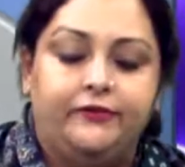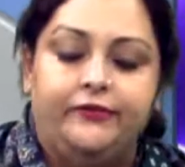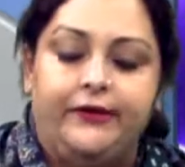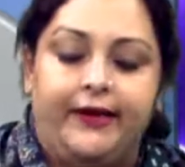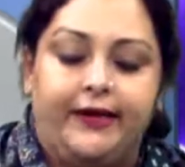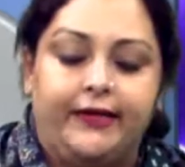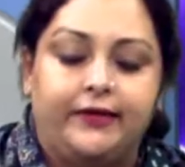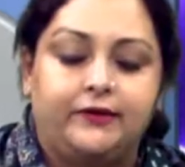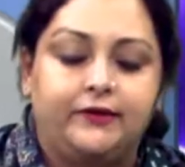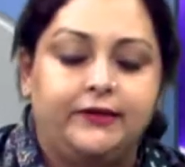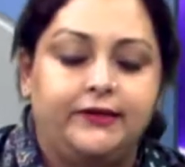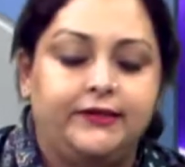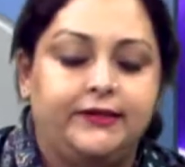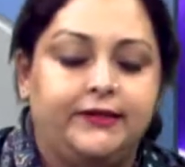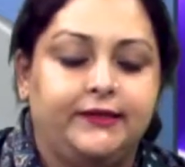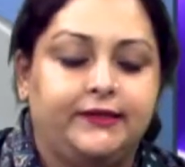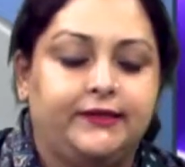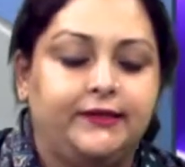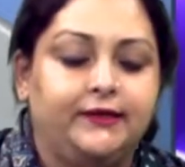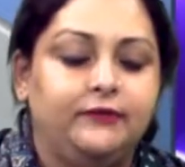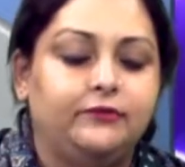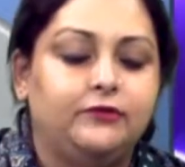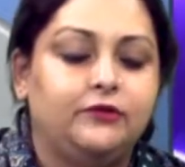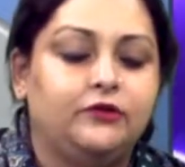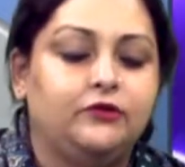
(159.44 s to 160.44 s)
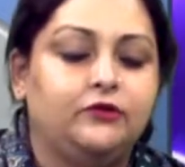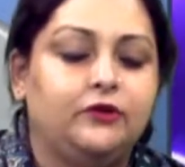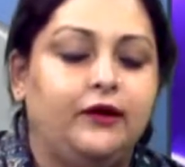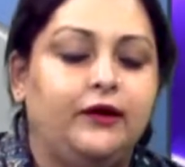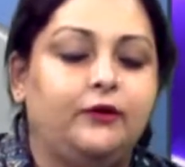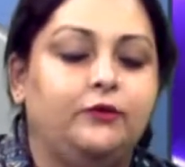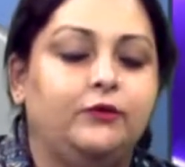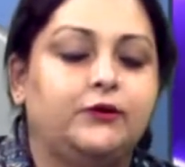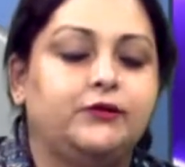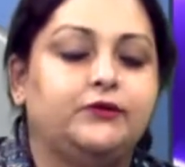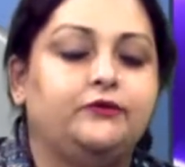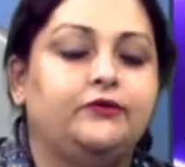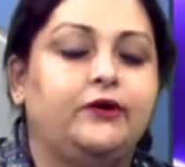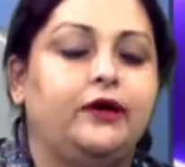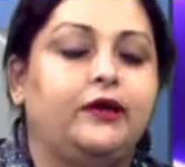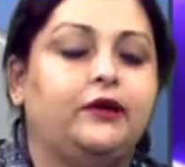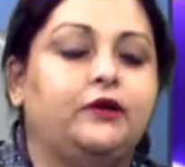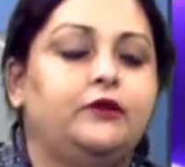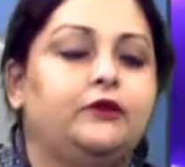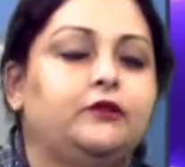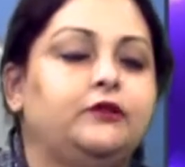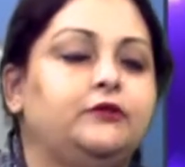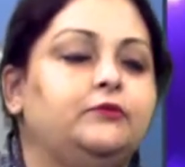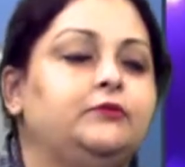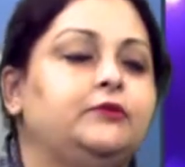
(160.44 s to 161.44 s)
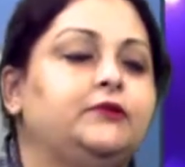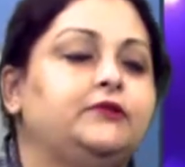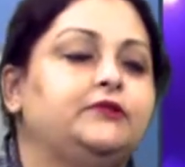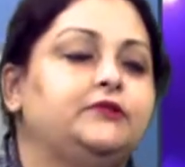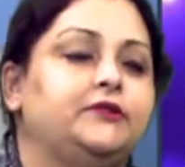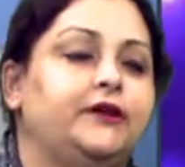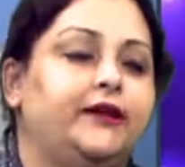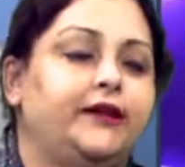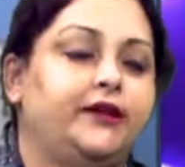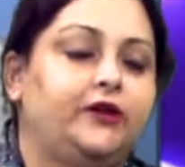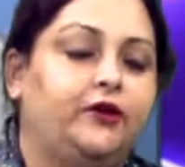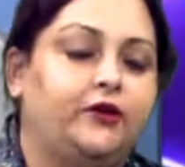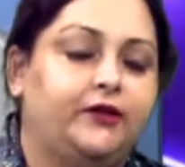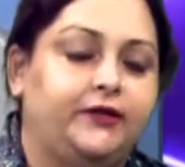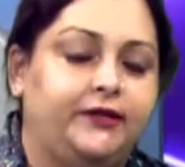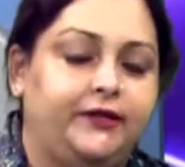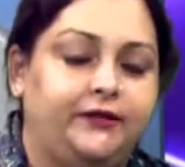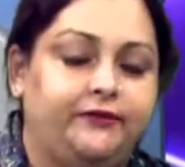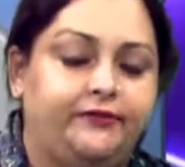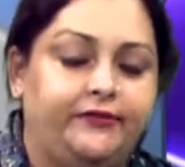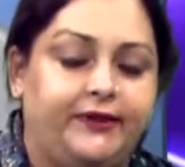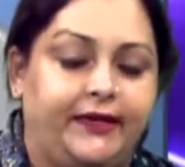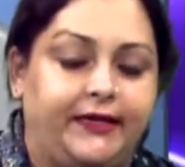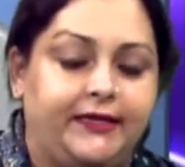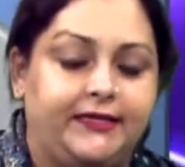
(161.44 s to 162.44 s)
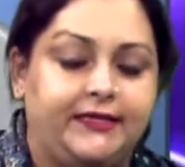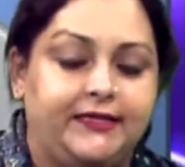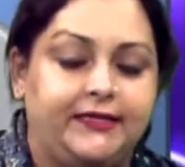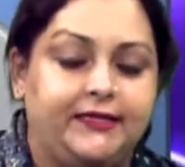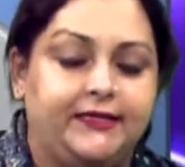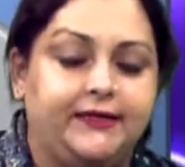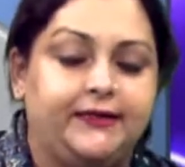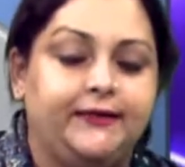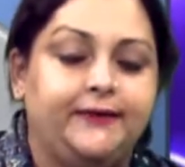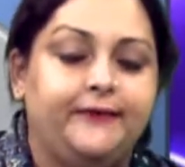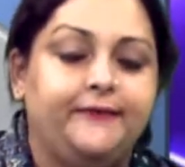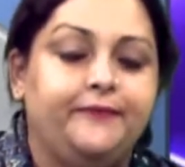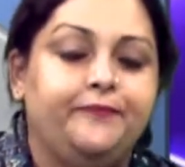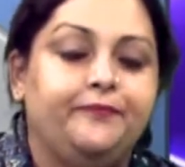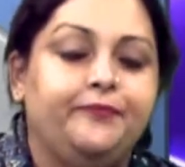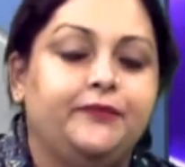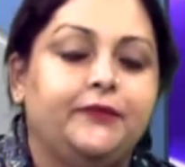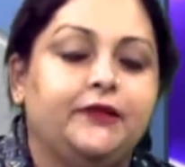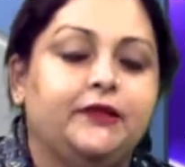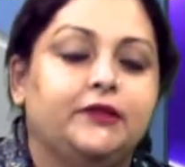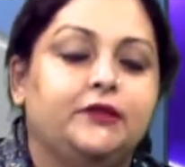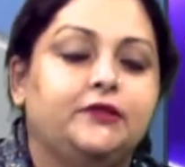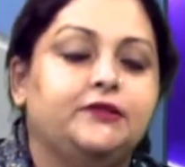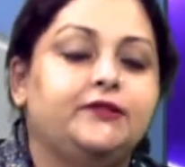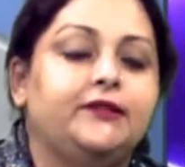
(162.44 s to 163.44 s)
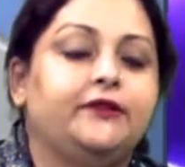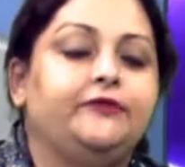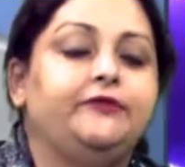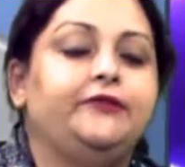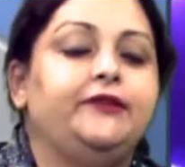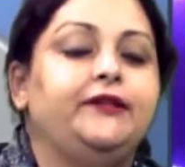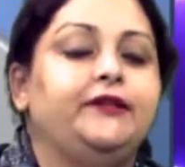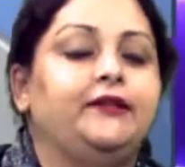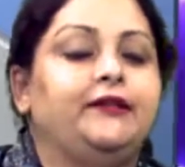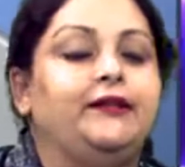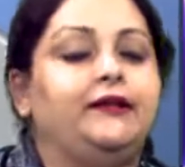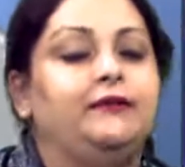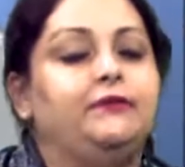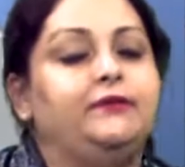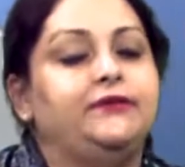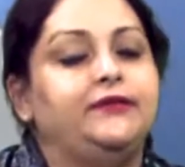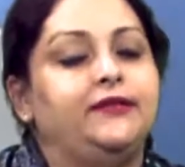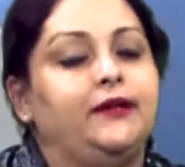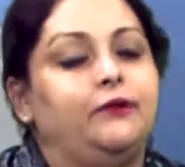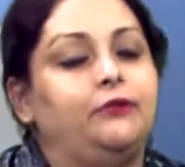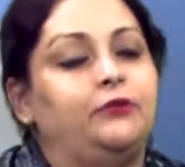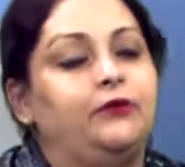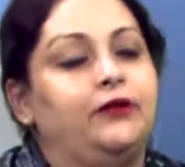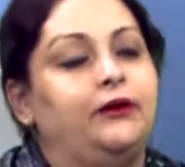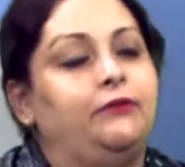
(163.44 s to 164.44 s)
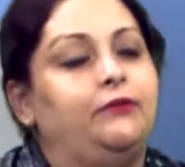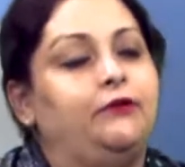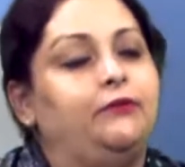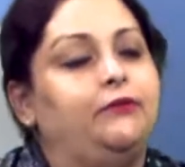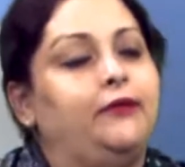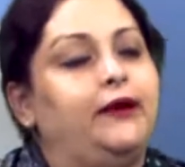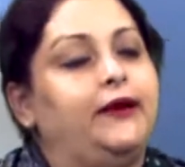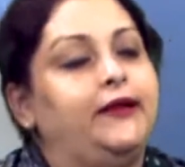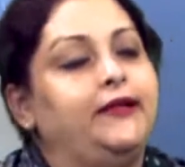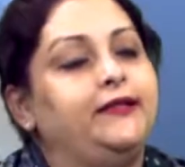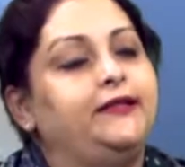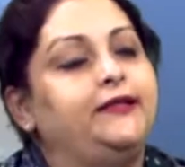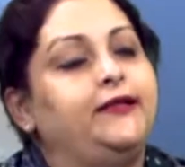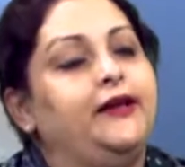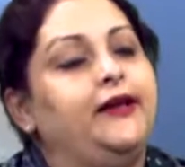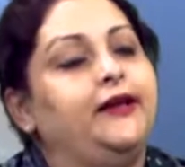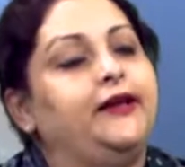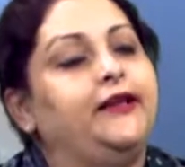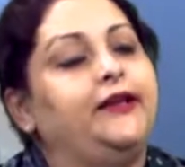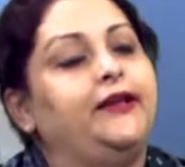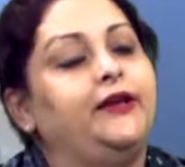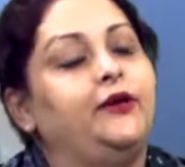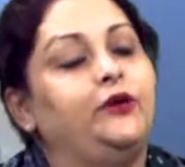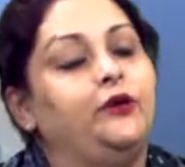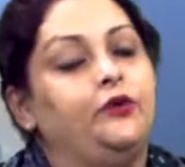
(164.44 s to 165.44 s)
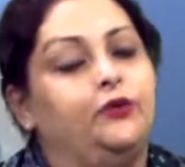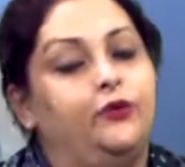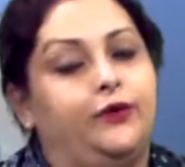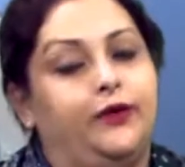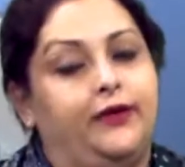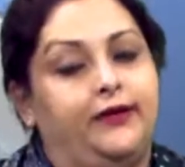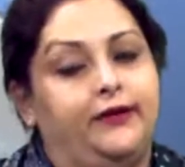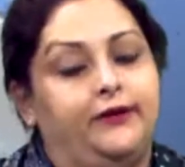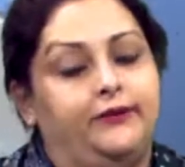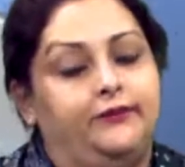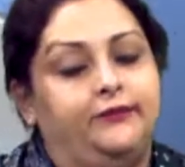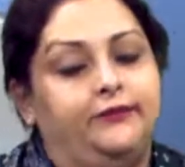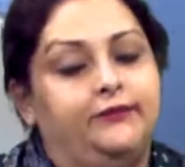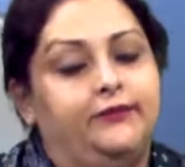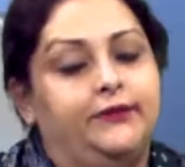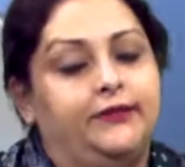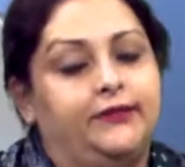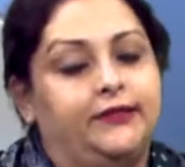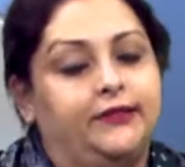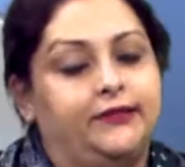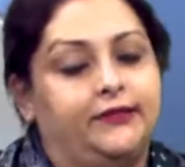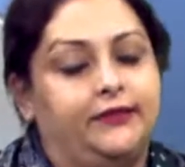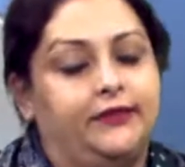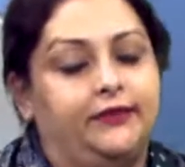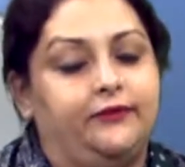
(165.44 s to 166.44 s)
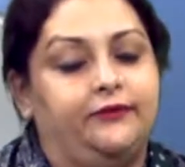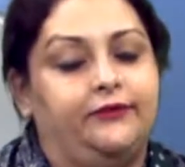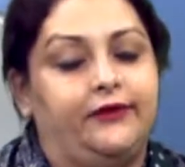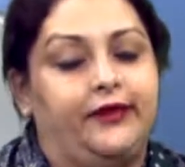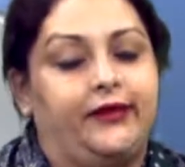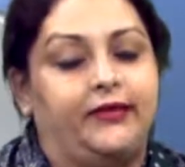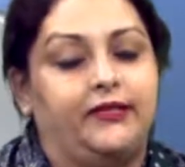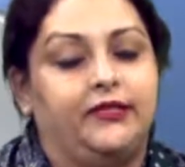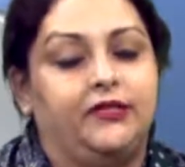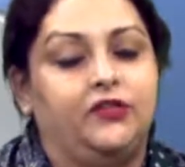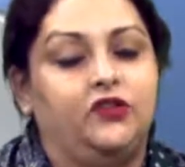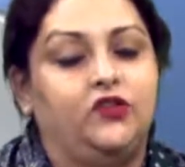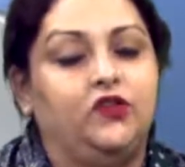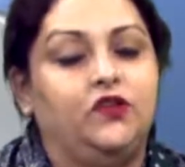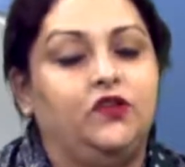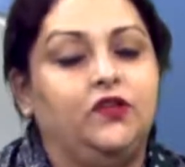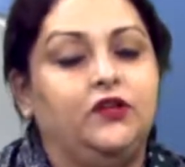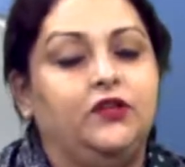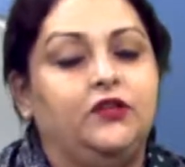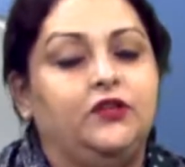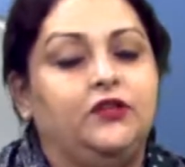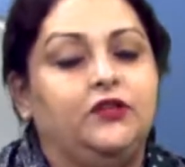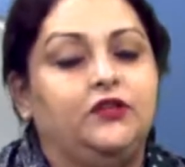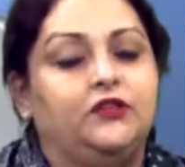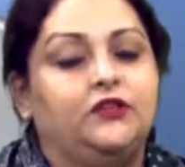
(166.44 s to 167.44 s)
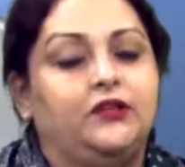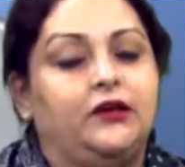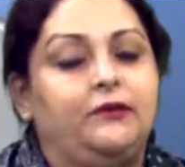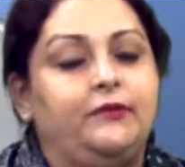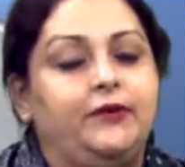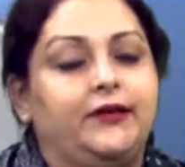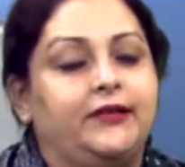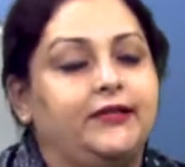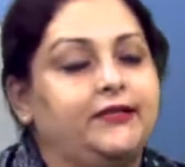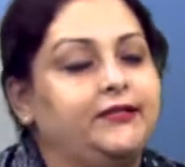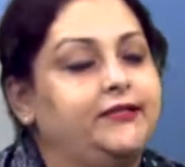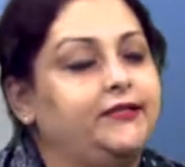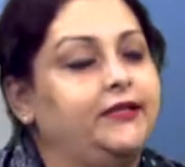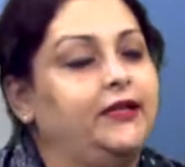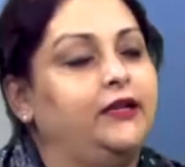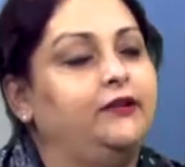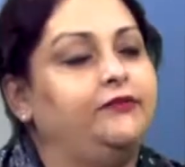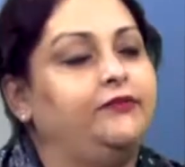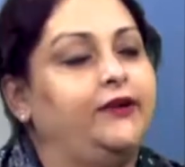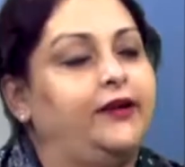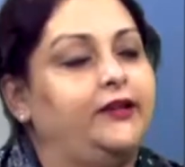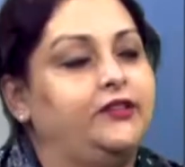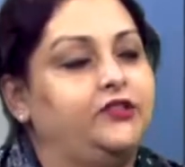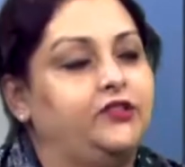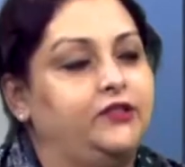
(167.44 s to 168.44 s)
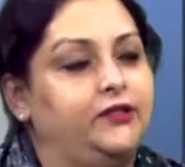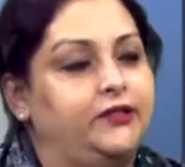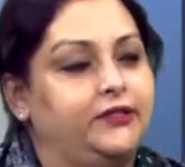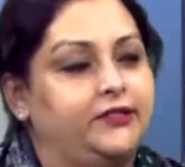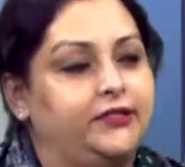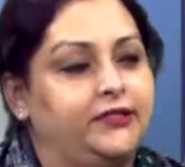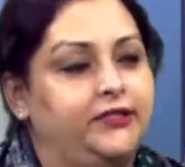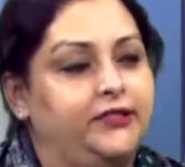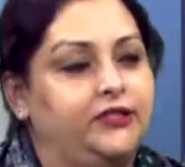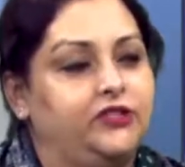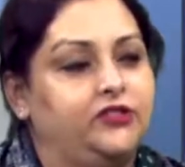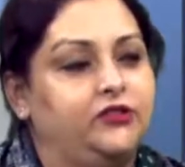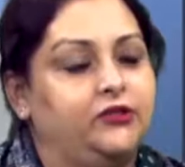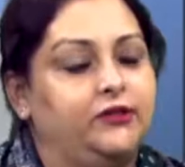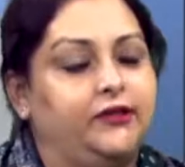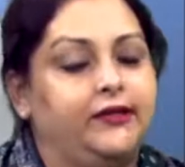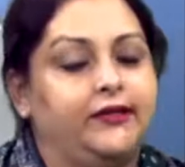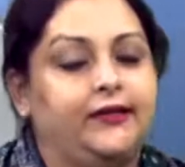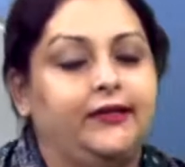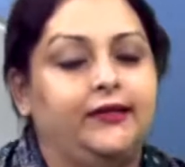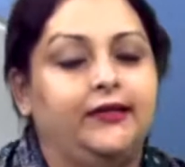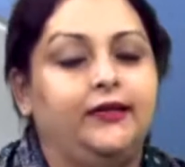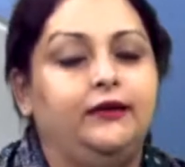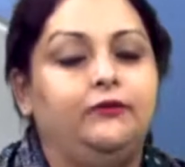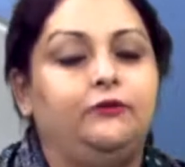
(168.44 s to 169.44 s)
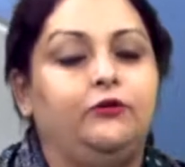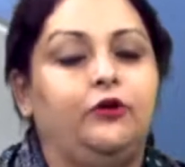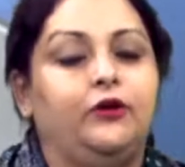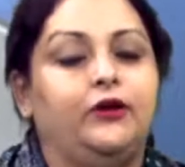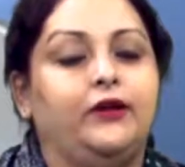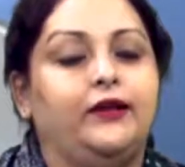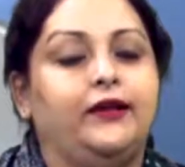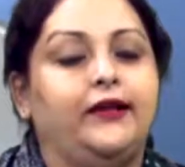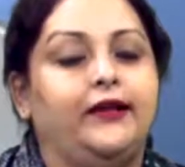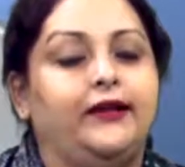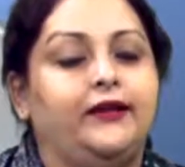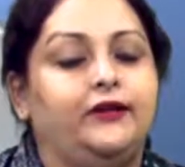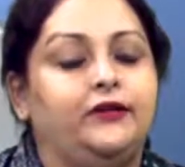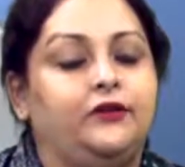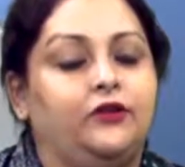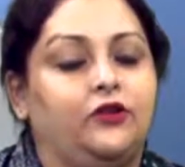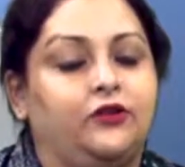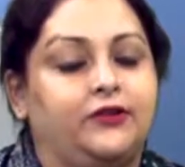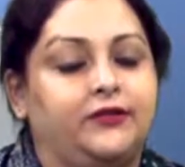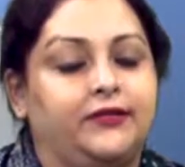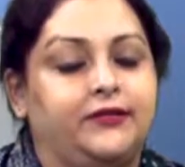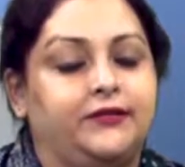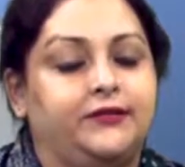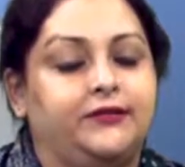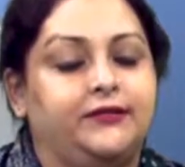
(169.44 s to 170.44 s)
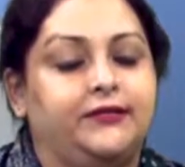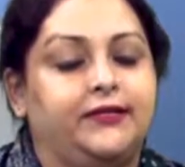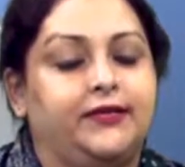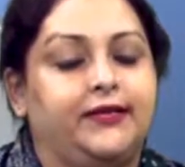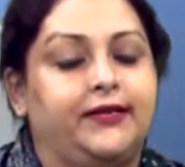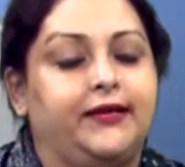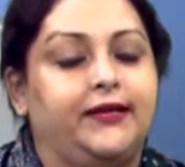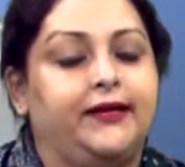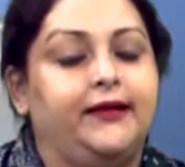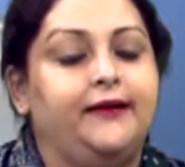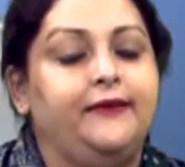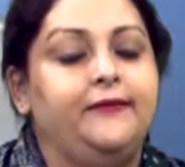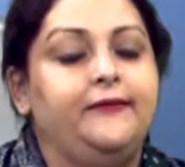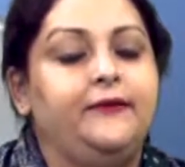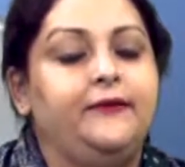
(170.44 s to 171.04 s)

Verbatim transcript: ফ্যাক্টরি যেতাম তো আই ওয়াজ ভালনারেবল সো আই গট ইনফেক্টেড তো ডেফিনেটলি আমি চাবো না আমার বাড়িতে আর কেউ এটাতে ইনফেক্টেড হোক তো আমি একটা সেলফ আইসোলেশনে চলে গেলাম অনলাইন ডক্টরস থেকে